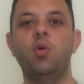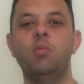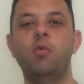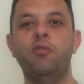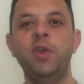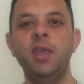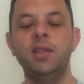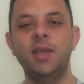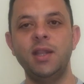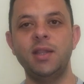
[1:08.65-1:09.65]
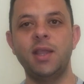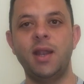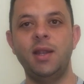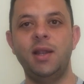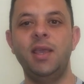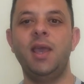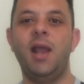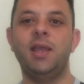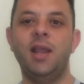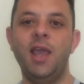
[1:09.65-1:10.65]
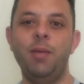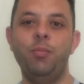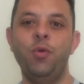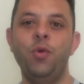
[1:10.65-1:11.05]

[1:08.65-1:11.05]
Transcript: ومفيد جدا للكلاب